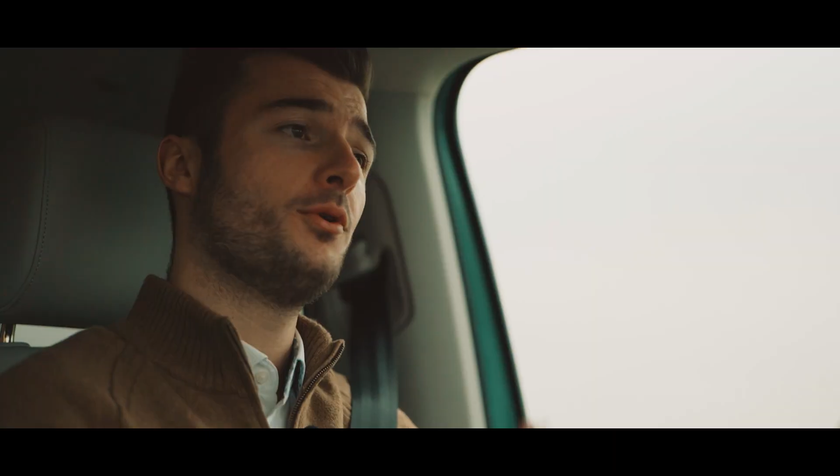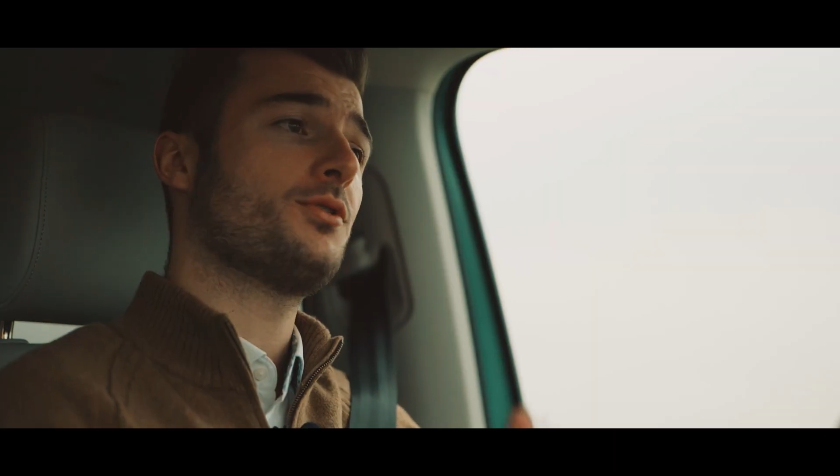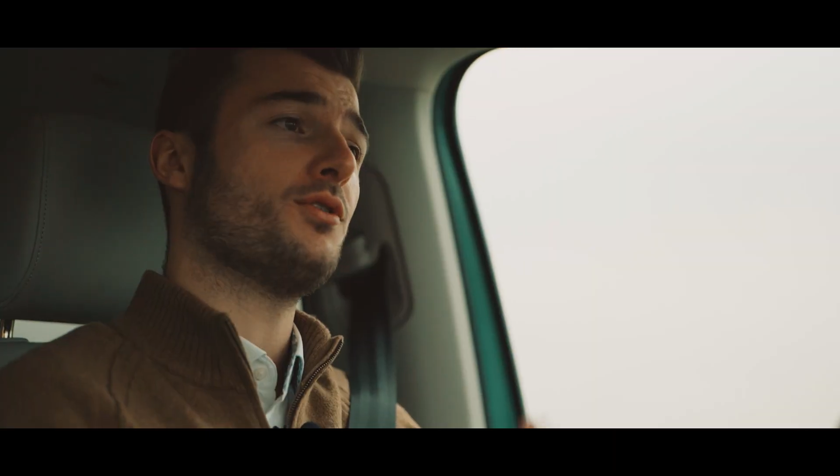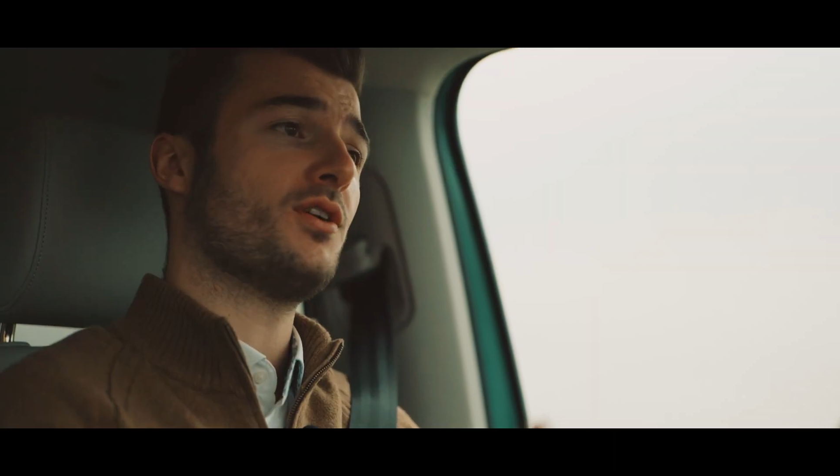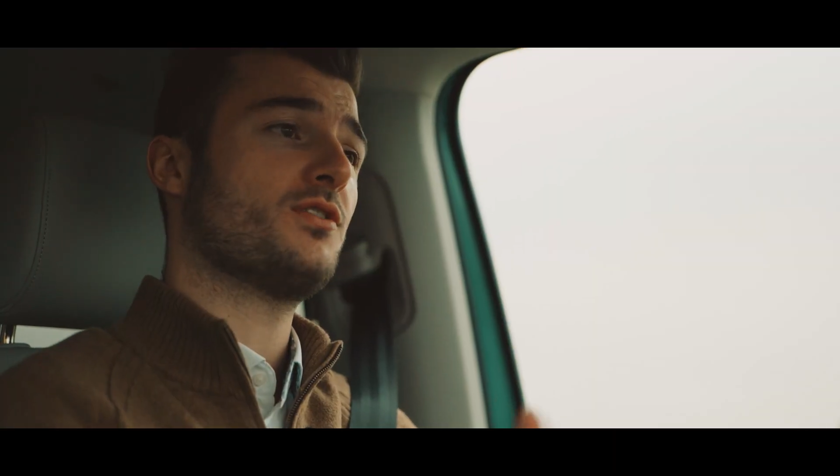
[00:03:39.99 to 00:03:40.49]
peu,
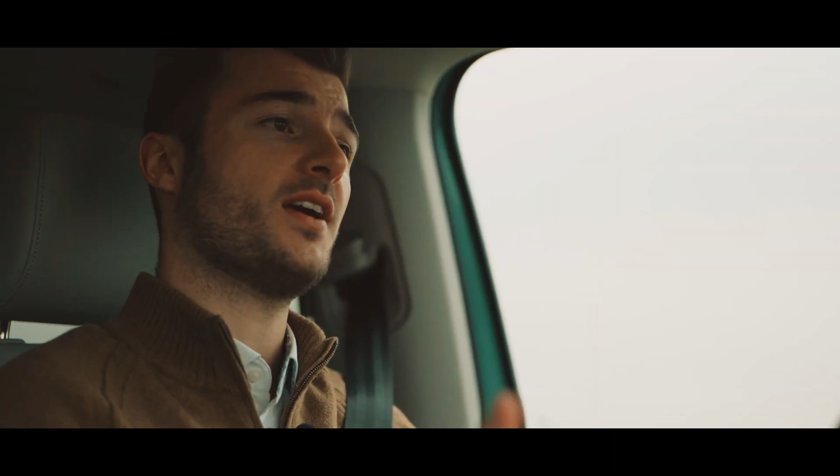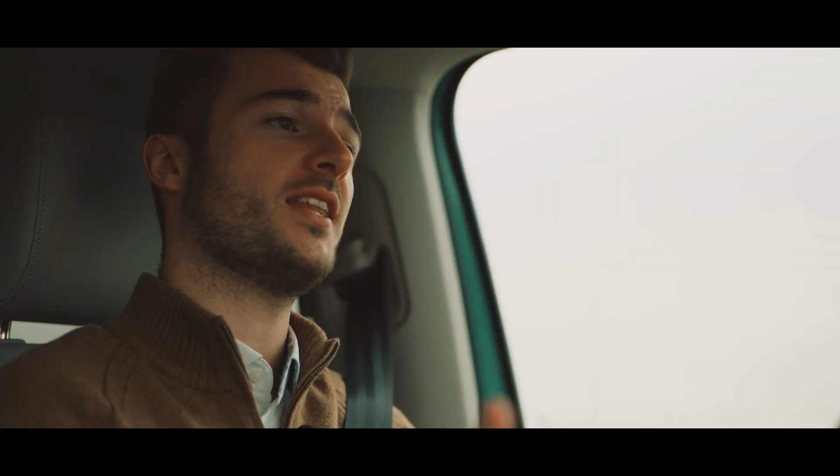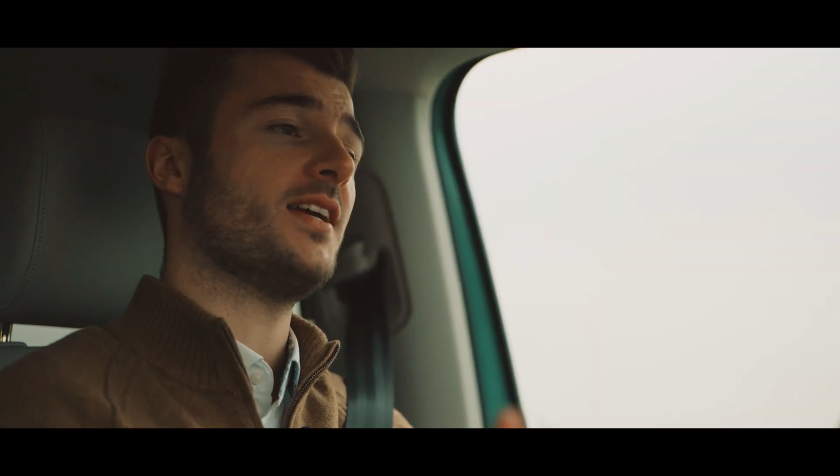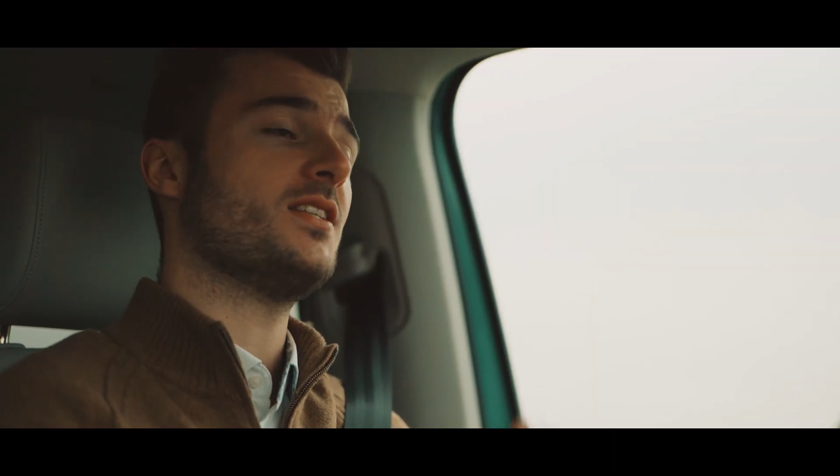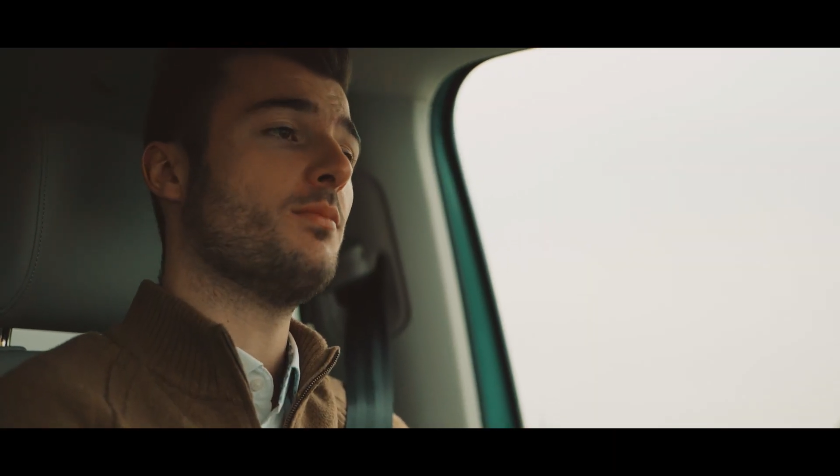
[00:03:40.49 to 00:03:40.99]
ce
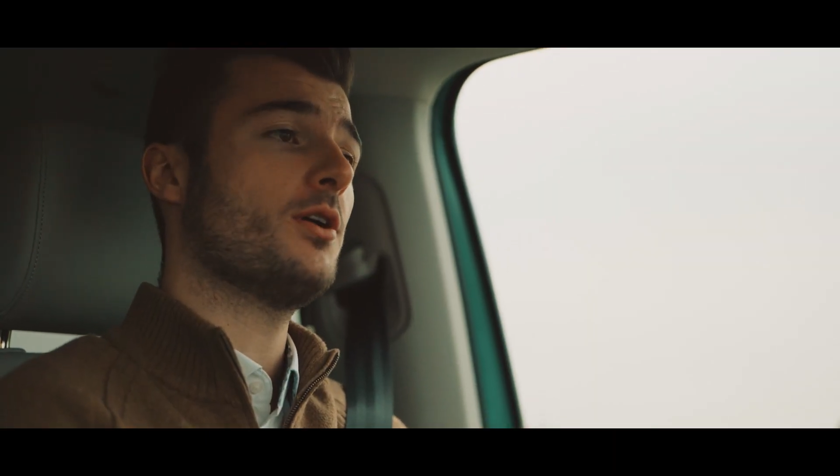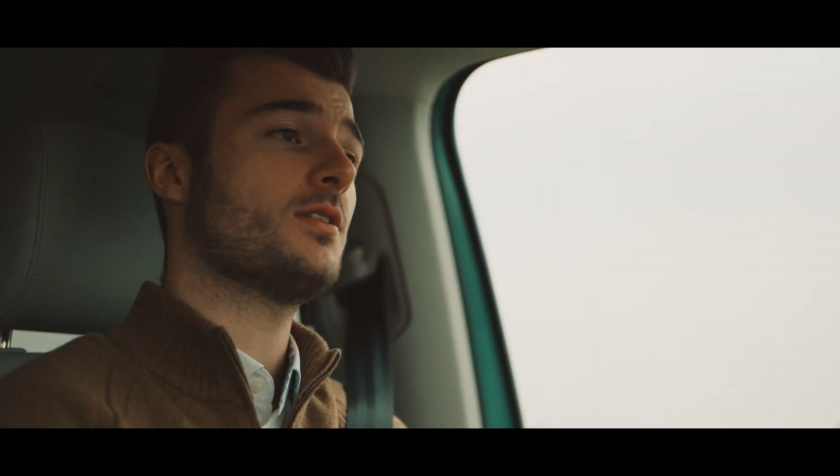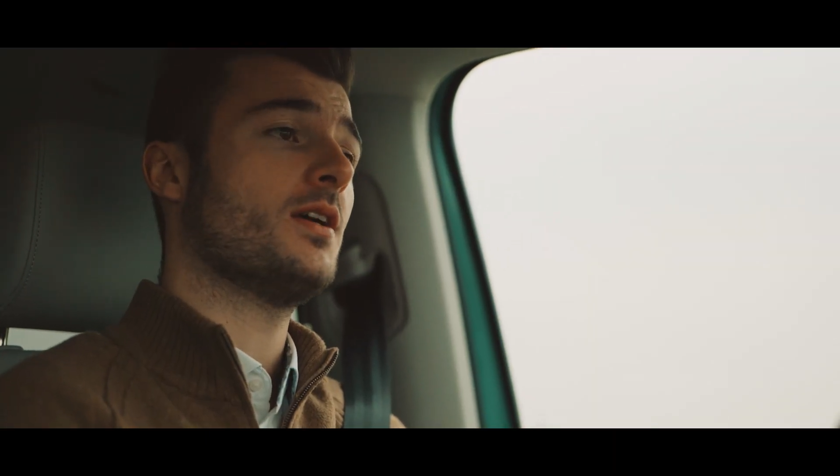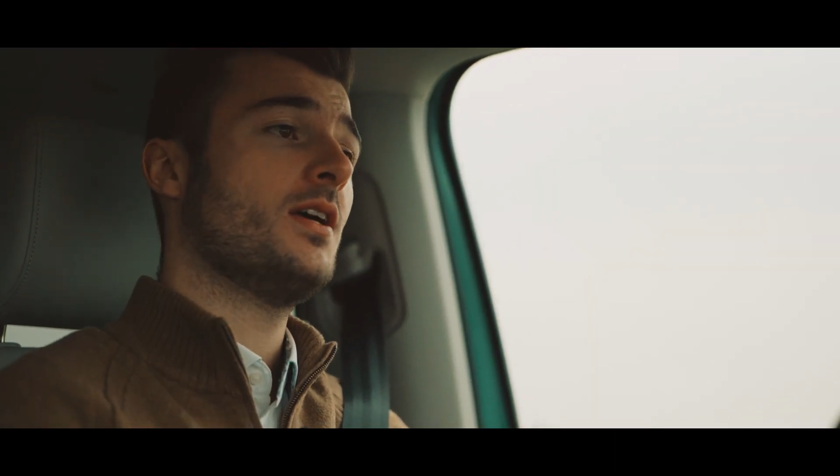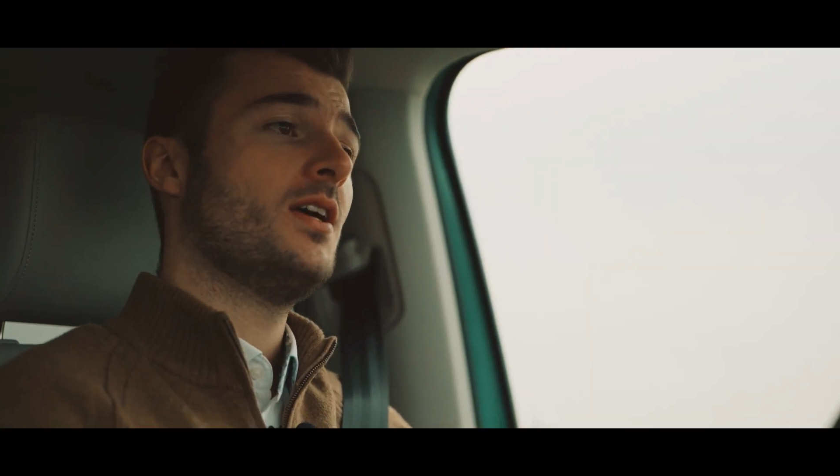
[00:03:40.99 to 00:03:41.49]
Volkswagen ID Buzz,